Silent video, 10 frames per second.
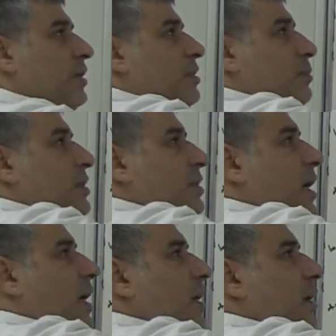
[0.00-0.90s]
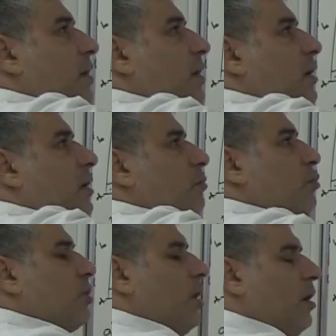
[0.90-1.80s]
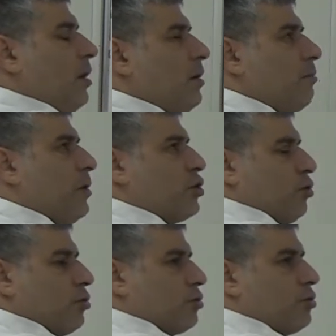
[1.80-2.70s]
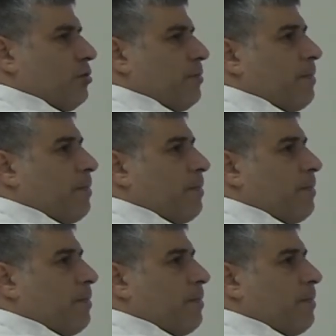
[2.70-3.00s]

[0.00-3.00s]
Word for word: x'imizin değeri burada 5 olur.